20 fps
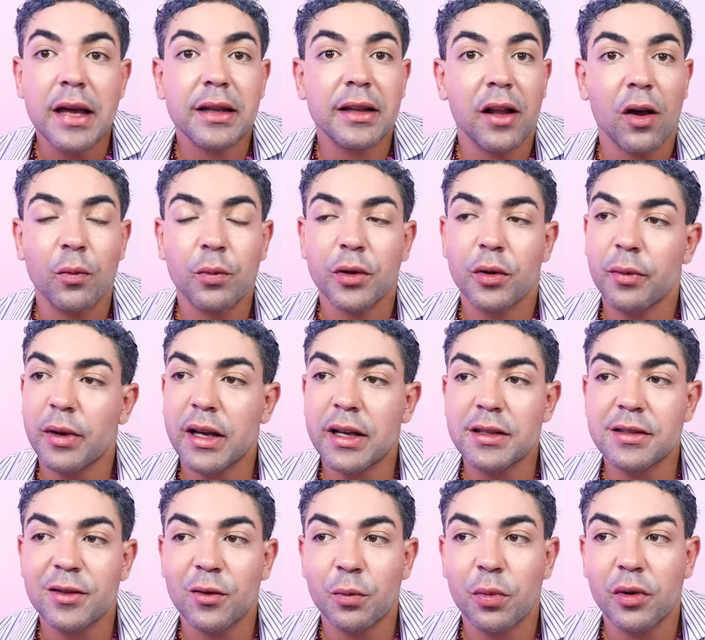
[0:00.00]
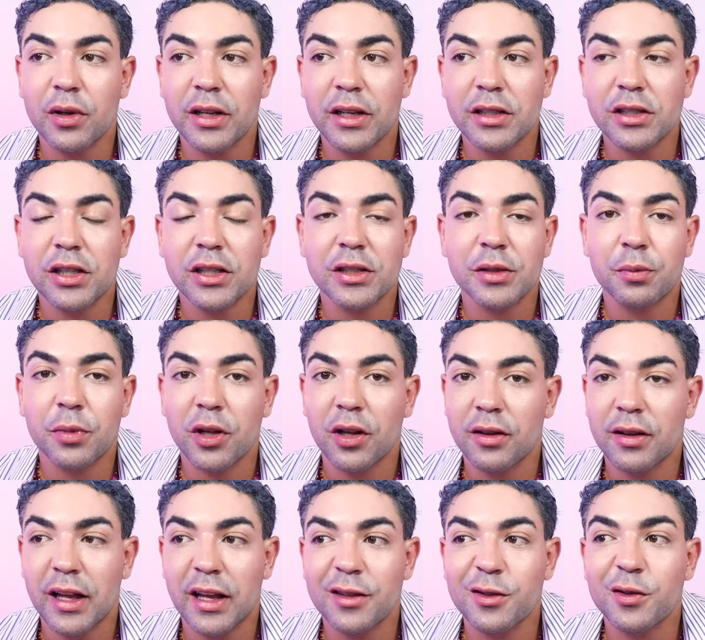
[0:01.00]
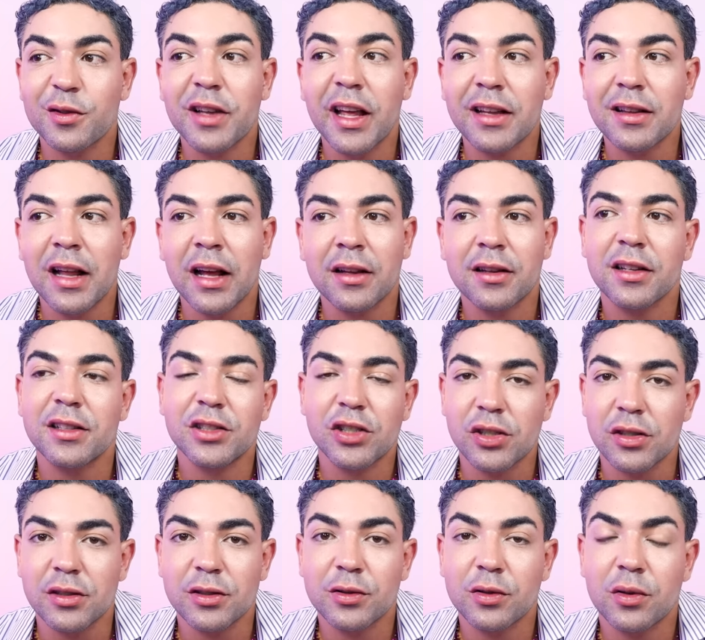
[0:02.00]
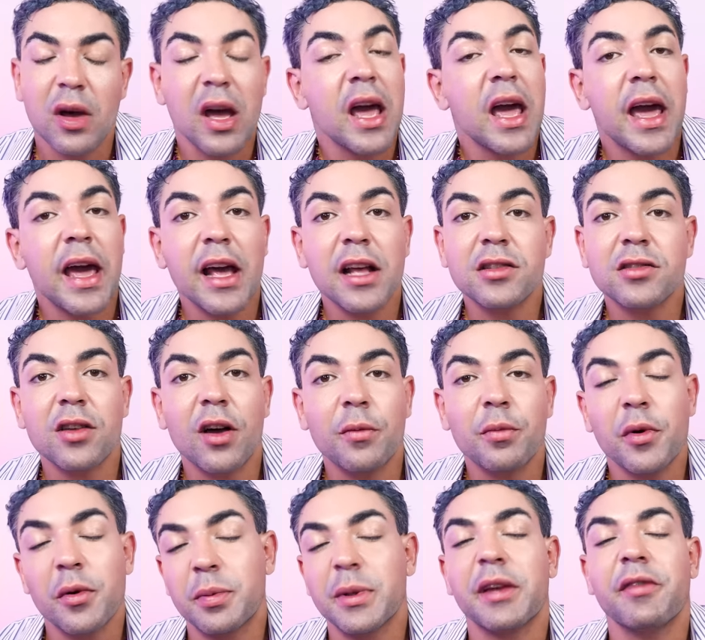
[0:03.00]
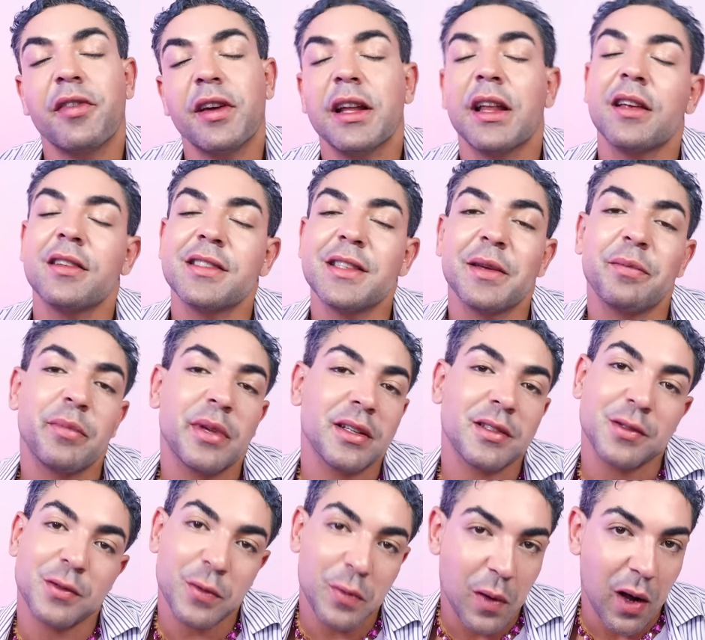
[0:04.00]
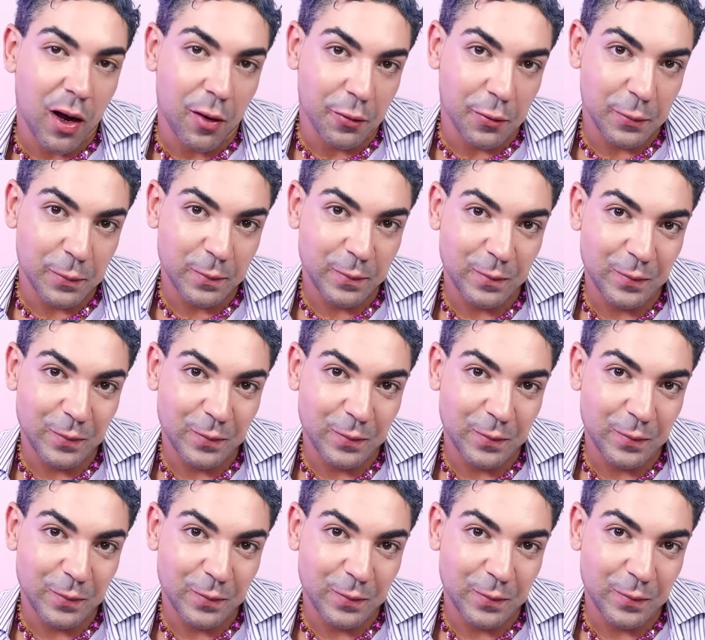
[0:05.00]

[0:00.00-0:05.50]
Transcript: não por uma questão política de protesto nem nada disso, é só por preferência pessoal.